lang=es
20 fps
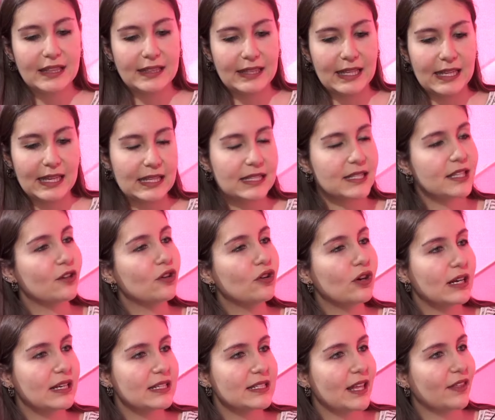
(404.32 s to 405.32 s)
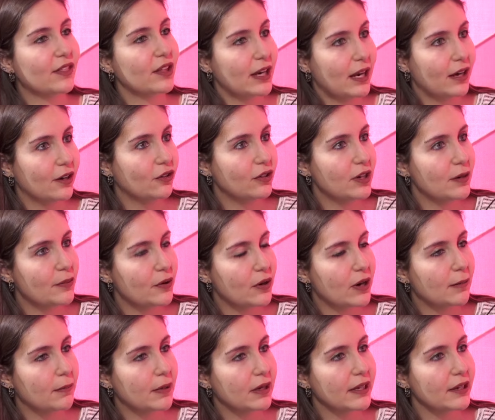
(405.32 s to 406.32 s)
¿Te quedaste con ganas de hacer algo en el
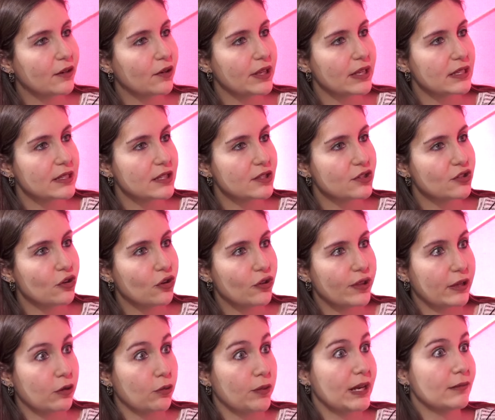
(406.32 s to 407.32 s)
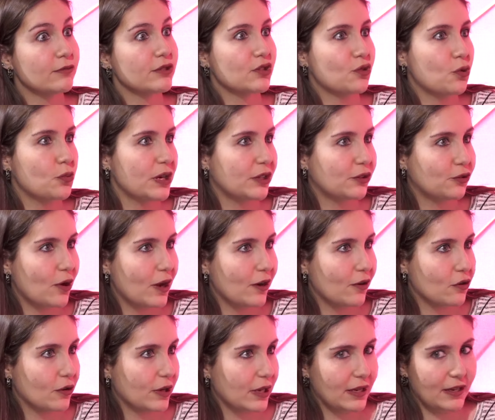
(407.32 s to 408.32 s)
programa que no hayas hecho? ¿O de que hubiéramos descubierto
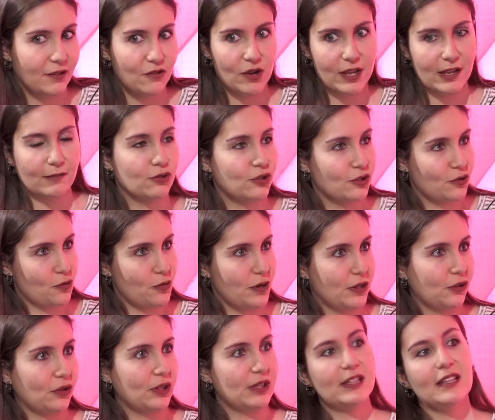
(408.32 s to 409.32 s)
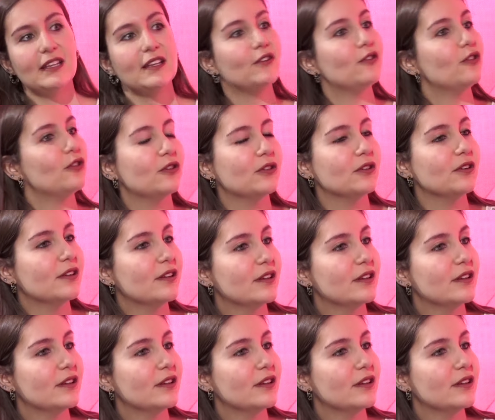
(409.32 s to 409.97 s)
algo que no hayamos descubierto de ti? O...